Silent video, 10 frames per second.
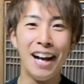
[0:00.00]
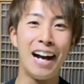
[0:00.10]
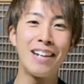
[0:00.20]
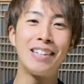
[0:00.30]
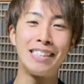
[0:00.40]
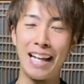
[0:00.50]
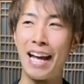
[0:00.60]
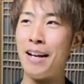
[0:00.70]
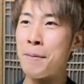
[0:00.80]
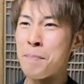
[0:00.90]
あります
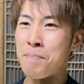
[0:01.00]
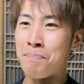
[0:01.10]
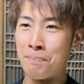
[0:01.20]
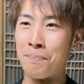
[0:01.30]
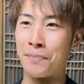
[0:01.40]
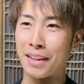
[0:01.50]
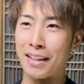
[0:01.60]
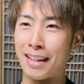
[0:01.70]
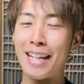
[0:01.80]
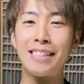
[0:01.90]
ね。うん。
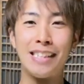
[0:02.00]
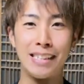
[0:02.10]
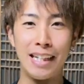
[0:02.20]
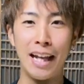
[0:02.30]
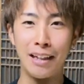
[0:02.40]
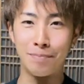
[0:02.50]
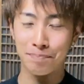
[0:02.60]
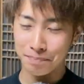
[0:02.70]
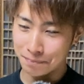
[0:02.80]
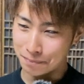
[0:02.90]
で、かつですね、
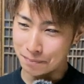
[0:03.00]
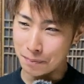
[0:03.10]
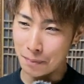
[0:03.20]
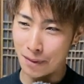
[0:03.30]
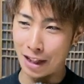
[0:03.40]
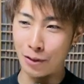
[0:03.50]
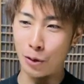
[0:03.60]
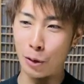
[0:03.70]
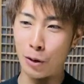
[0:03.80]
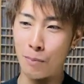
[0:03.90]
あ
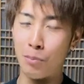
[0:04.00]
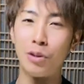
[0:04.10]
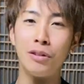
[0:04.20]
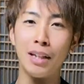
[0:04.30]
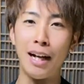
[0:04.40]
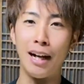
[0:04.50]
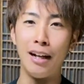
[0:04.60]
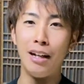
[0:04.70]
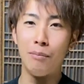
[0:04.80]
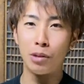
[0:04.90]
の、僕が
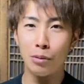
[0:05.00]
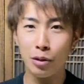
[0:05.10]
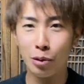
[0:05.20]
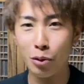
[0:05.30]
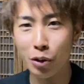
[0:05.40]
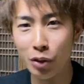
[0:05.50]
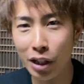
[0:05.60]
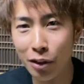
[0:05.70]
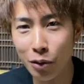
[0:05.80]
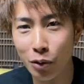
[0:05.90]
もともと東京に
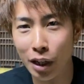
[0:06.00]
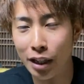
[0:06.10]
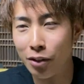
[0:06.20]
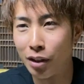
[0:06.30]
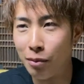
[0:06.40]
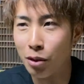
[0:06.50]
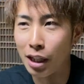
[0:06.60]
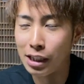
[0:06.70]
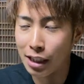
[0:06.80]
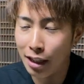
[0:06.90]
いる頃からというか、
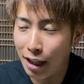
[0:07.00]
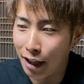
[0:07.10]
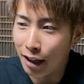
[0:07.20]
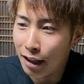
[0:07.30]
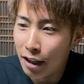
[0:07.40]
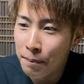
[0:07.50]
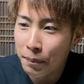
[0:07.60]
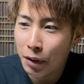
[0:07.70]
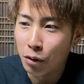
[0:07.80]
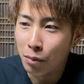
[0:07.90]
昔から、
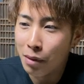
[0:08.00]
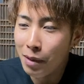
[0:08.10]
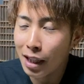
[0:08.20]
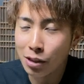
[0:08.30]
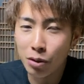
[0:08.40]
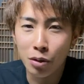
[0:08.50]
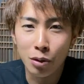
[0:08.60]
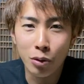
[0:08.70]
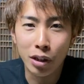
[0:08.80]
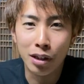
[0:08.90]
この耳がちょっと
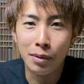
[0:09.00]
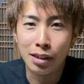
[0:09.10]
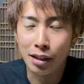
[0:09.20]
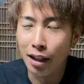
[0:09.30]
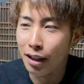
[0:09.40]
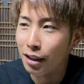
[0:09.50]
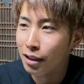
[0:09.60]
遠いと言いますか、